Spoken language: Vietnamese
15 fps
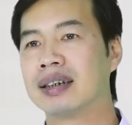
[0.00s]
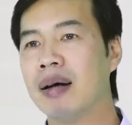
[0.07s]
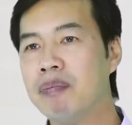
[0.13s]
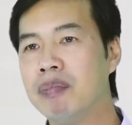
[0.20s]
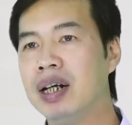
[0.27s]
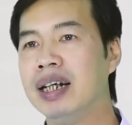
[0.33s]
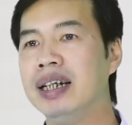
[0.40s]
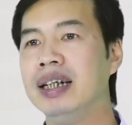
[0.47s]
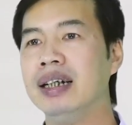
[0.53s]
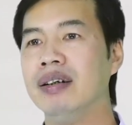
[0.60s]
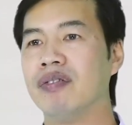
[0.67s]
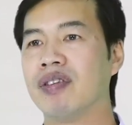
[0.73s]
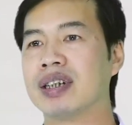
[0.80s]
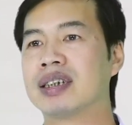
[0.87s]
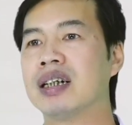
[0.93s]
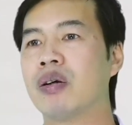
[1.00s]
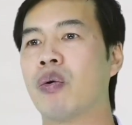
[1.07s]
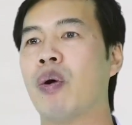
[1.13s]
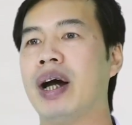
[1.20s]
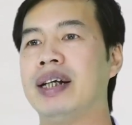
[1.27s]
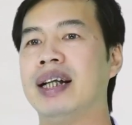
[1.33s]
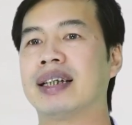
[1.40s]
tâm lý và sức
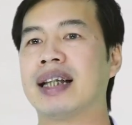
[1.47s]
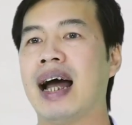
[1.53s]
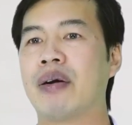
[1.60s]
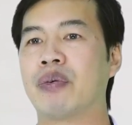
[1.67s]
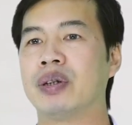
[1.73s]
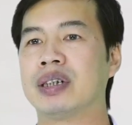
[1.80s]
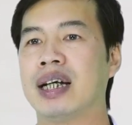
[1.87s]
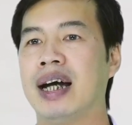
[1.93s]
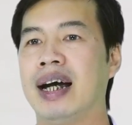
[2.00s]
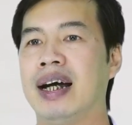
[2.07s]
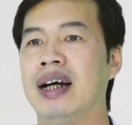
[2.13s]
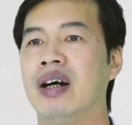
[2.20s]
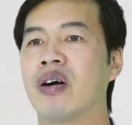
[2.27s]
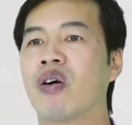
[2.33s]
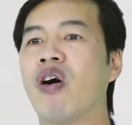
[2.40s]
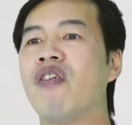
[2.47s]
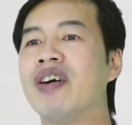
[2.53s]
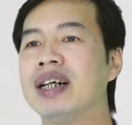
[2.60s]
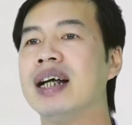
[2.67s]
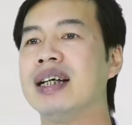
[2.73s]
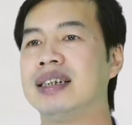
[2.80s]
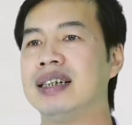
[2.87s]
khỏe hiện tại của trẻ có
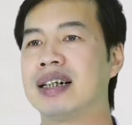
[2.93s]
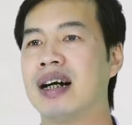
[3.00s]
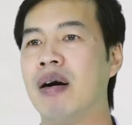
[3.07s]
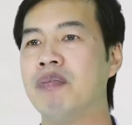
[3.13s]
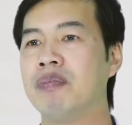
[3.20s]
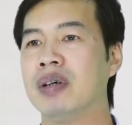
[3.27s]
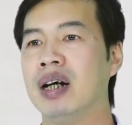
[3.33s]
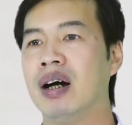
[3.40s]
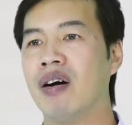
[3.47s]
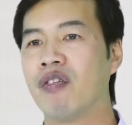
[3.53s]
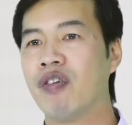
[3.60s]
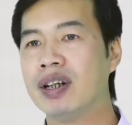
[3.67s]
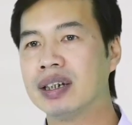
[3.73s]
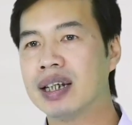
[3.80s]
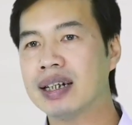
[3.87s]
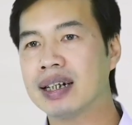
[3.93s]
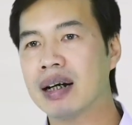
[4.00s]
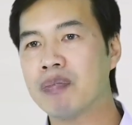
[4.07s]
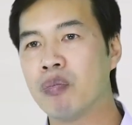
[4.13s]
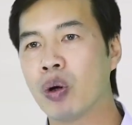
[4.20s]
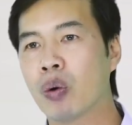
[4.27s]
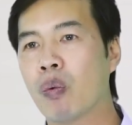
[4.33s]
vấn đề gì không phân tích
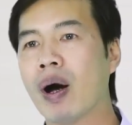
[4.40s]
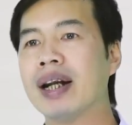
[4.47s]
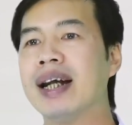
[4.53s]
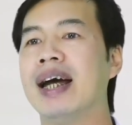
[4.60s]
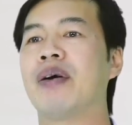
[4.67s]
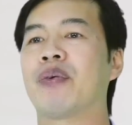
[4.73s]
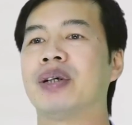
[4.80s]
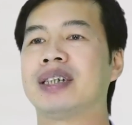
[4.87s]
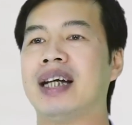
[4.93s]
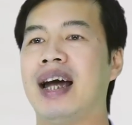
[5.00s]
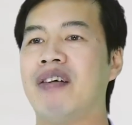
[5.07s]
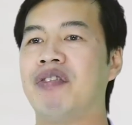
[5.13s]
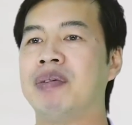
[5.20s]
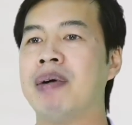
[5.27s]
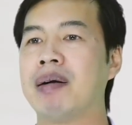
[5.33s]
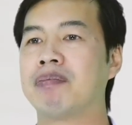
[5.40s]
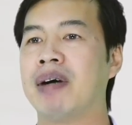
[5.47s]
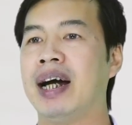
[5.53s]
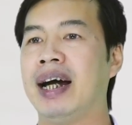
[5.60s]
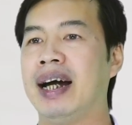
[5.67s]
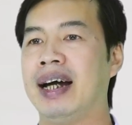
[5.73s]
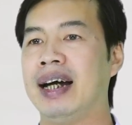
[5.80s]
các mối quan hệ của trẻ với bạn
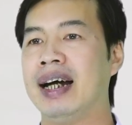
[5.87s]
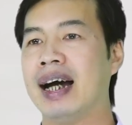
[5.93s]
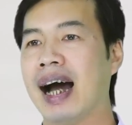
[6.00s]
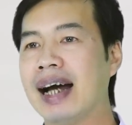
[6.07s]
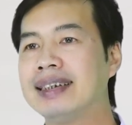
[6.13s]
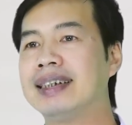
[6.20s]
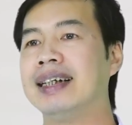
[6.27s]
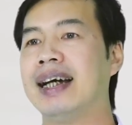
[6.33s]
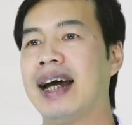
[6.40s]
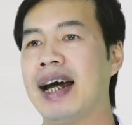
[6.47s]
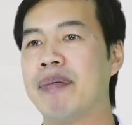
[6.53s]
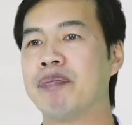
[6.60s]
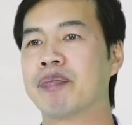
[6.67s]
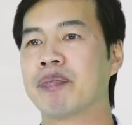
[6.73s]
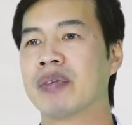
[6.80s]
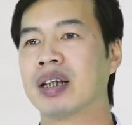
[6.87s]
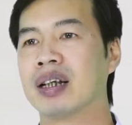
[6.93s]
bè anh chị em